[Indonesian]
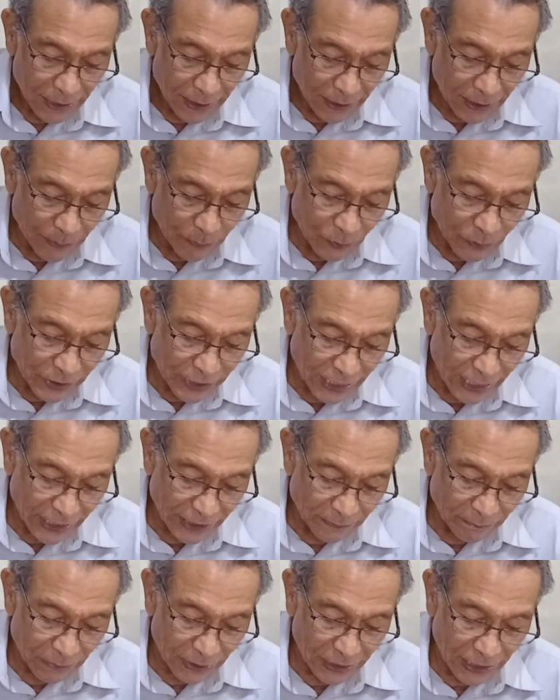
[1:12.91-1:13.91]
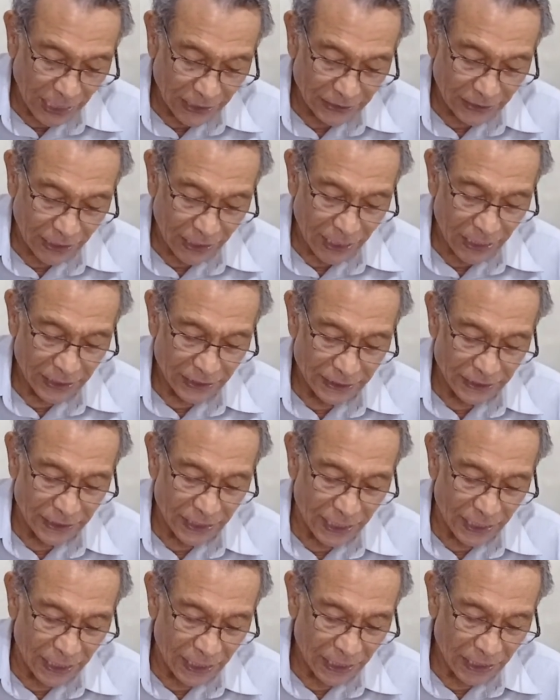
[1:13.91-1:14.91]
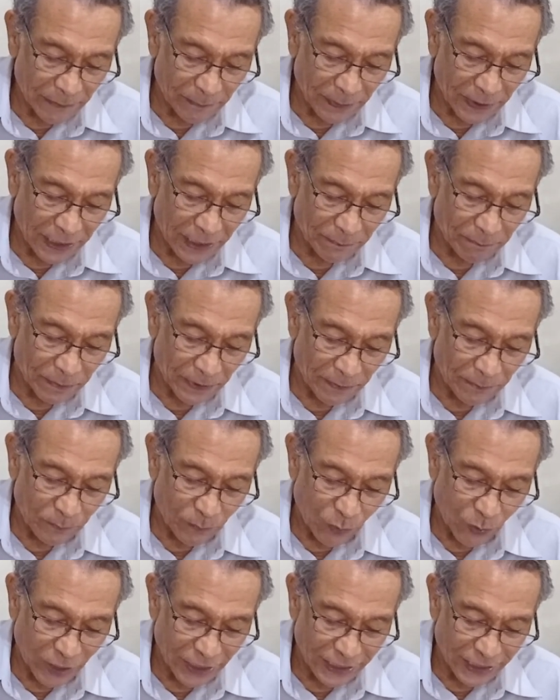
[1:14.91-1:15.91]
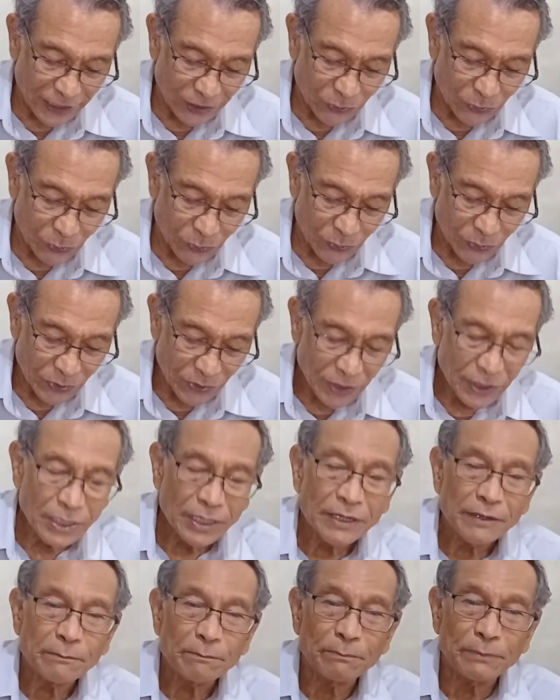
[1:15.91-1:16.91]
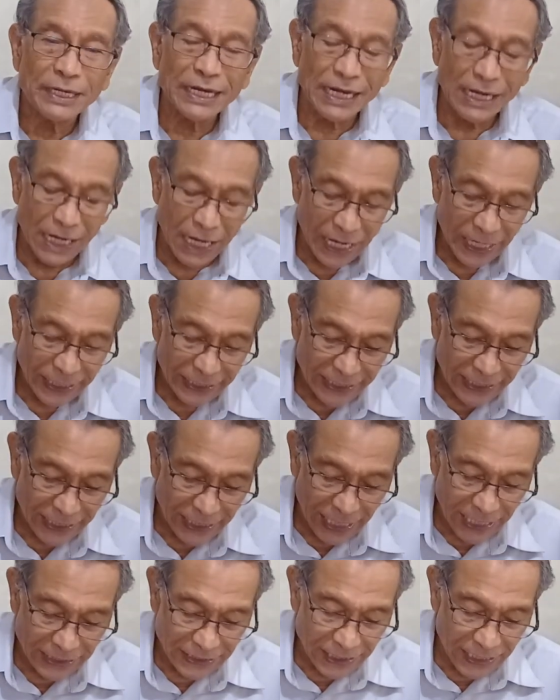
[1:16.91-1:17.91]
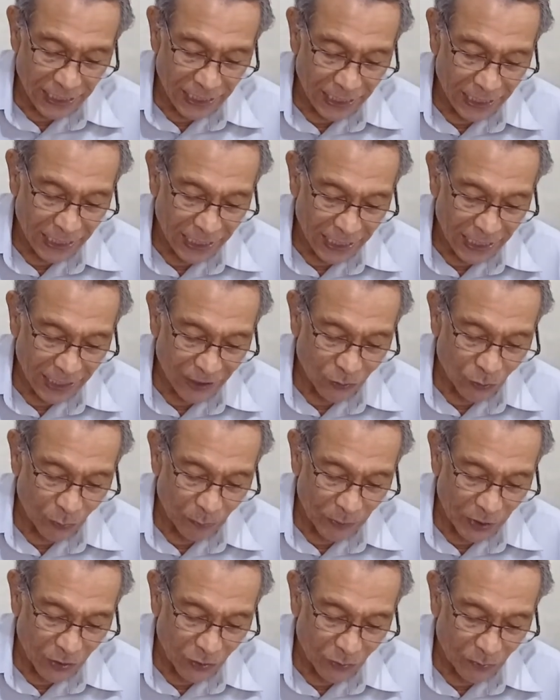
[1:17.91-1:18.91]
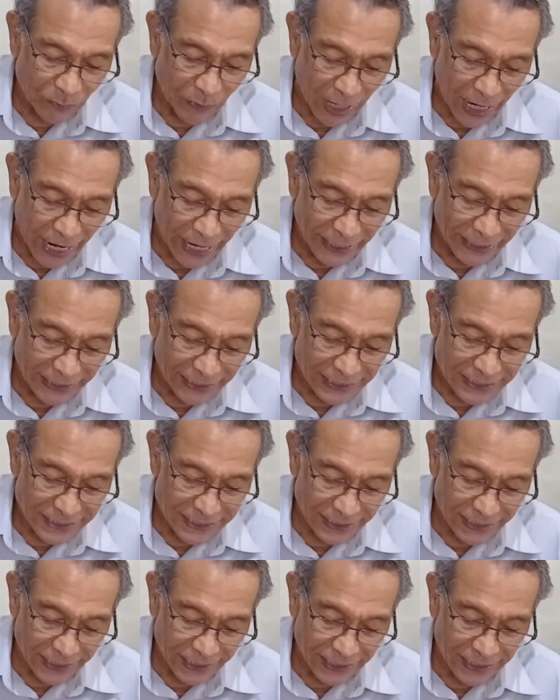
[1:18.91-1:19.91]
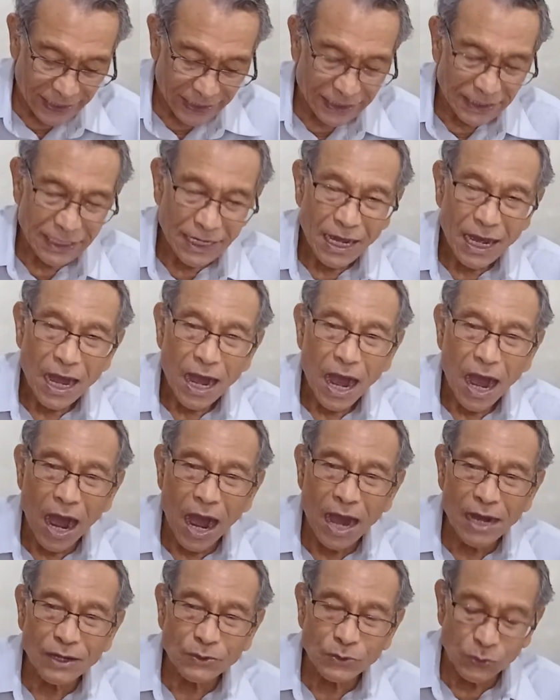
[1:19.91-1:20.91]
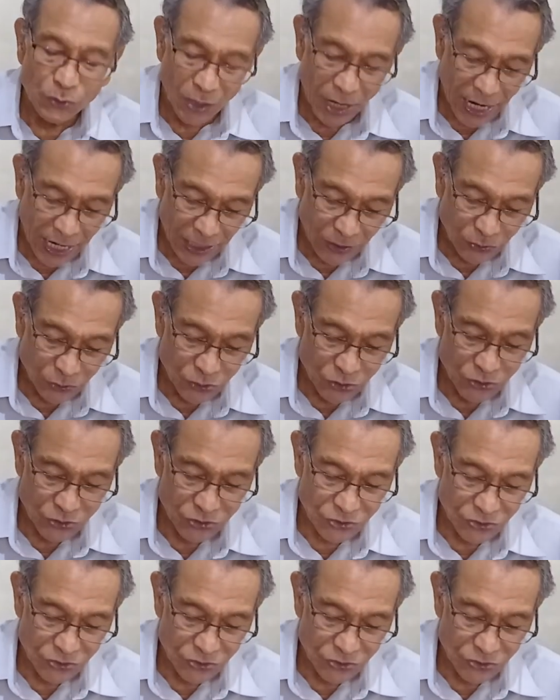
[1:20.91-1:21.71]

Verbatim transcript: Kemudian berkatalah ia kepada perempuan itu, "Berilah kiranya aku minum air sedikit, aku haus."